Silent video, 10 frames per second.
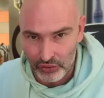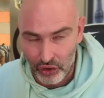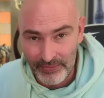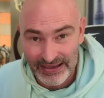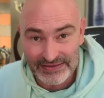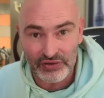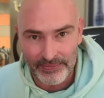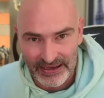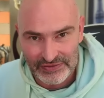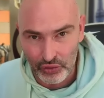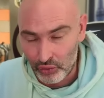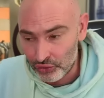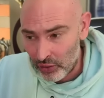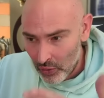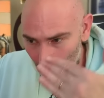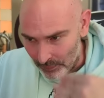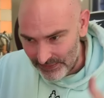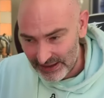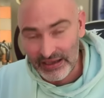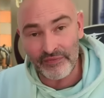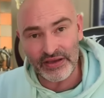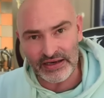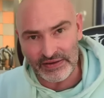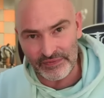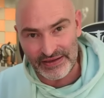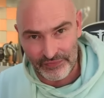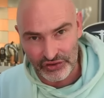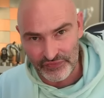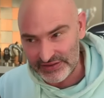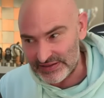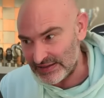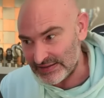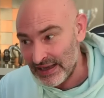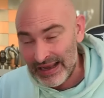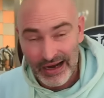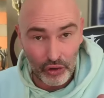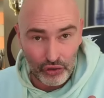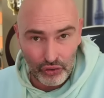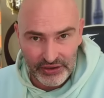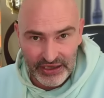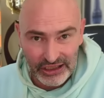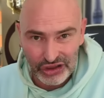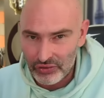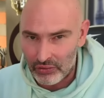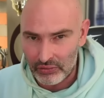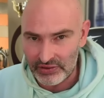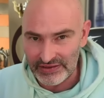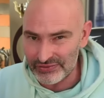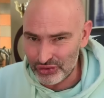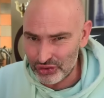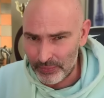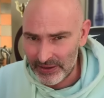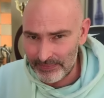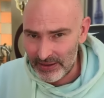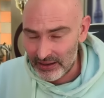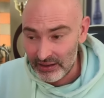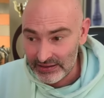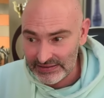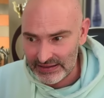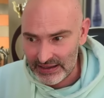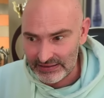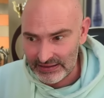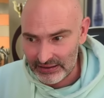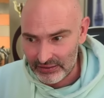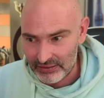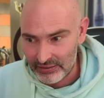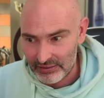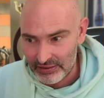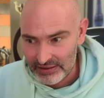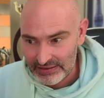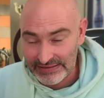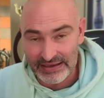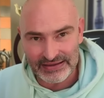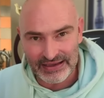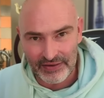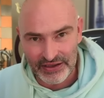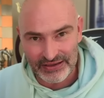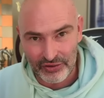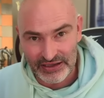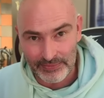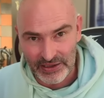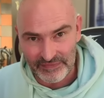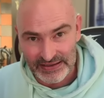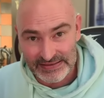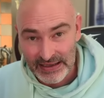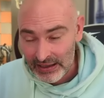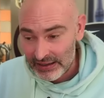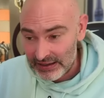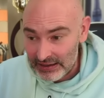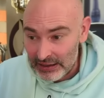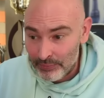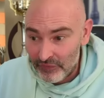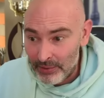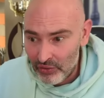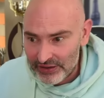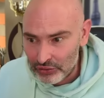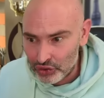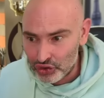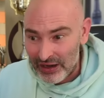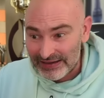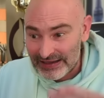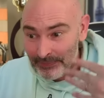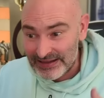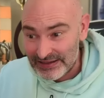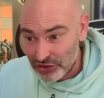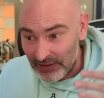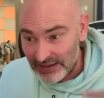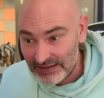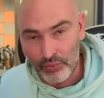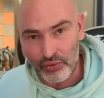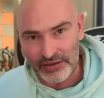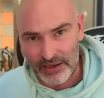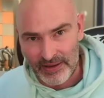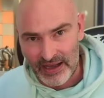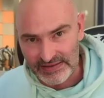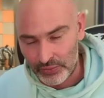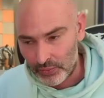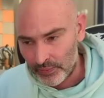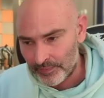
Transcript: de grands maîtres, ce qu'on appelle des secondants, ont bien travaillé la défense française. Alors que Gukesh, non, ils sont surpris par ce qui a été... Euh, ce qui a été travaillé dans l'équipe adverse. Et ils peuvent pas en quelques jours rattraper des semaines et des bois de préparation.